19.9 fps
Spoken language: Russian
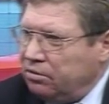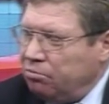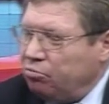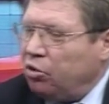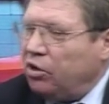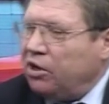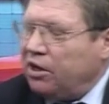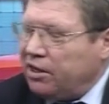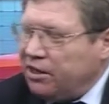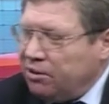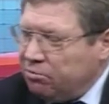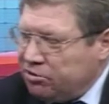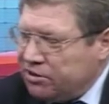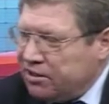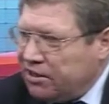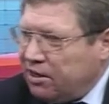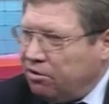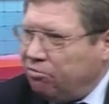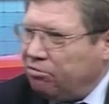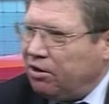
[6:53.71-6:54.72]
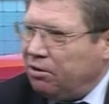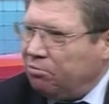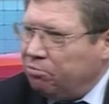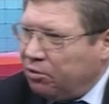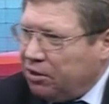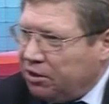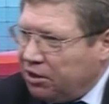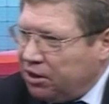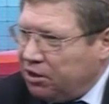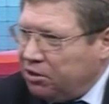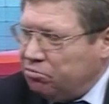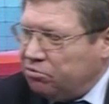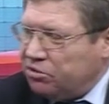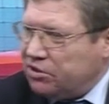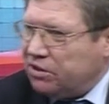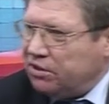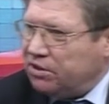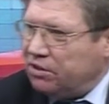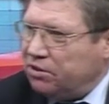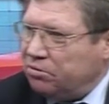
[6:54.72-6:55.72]
По каким ставкам, по каким
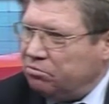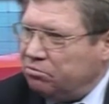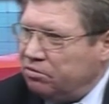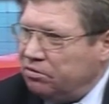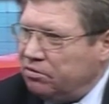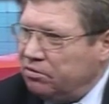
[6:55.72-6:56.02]
ценам?